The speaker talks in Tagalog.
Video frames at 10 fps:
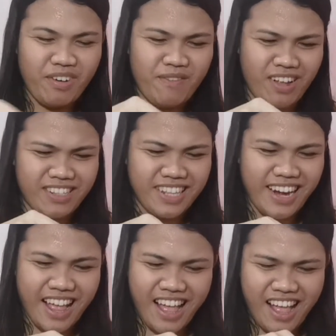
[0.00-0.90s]
Pero di ba,
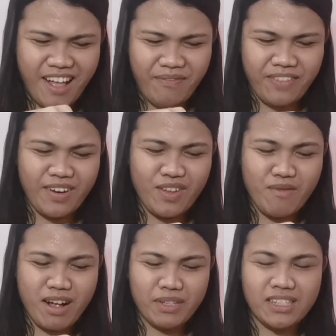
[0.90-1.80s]
sarap. Ganun
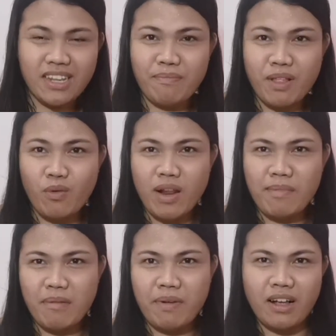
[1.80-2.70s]
yung mga masasarap na ulam
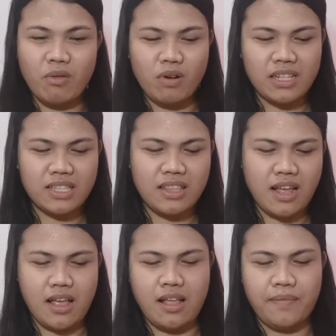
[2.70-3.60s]
kapag once
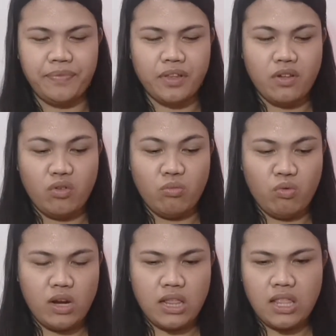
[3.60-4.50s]
na
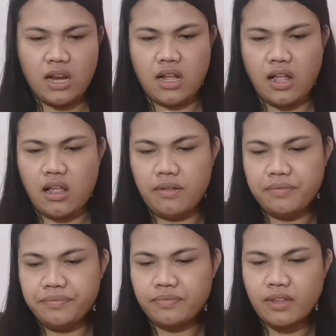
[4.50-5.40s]
umuulan talaga.
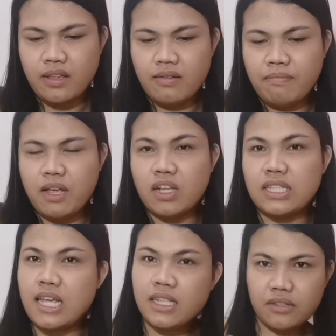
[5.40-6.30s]

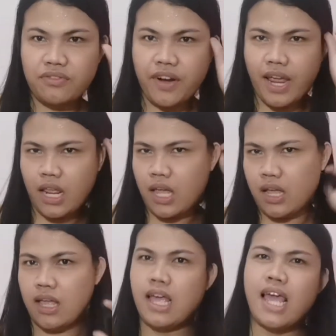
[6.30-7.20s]
Because it's
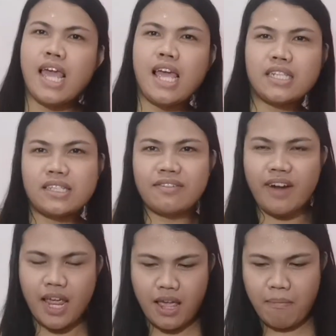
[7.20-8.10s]
raining. It's
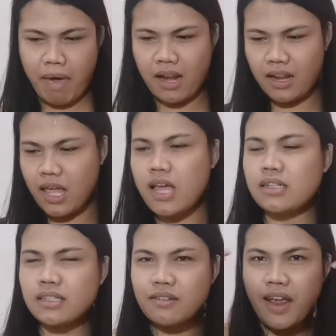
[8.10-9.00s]
raining, man.
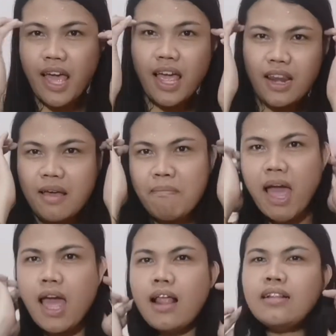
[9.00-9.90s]
It's raining,
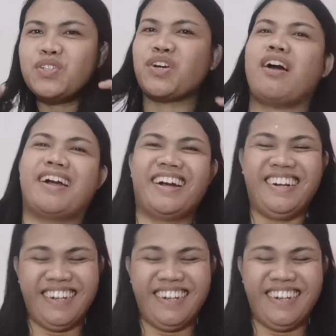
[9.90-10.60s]
man. Char.